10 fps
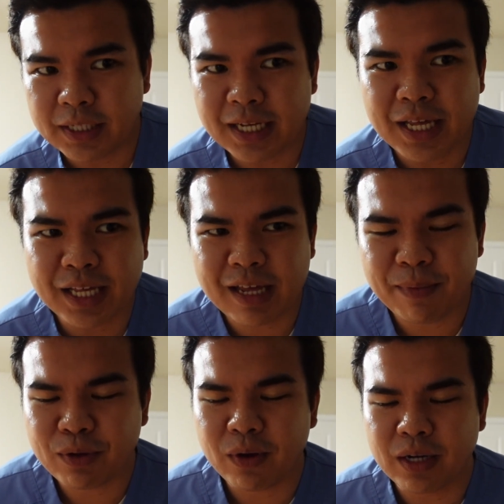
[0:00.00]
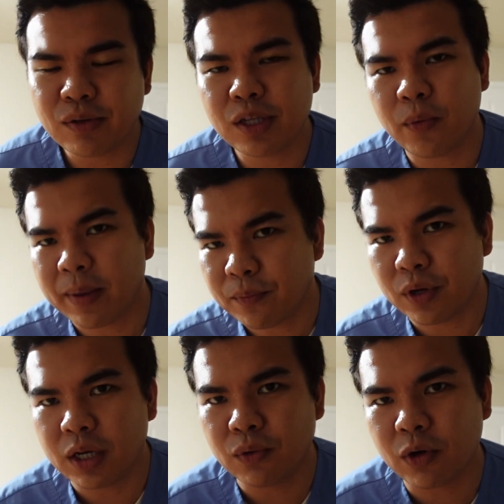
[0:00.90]
Kasi sabi ko nga, nung sinawipe ko
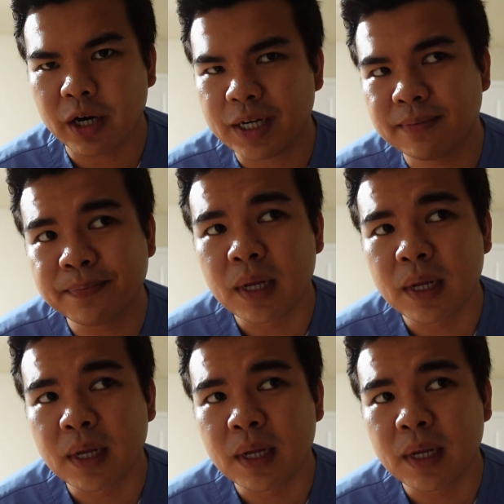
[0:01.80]
na yung card,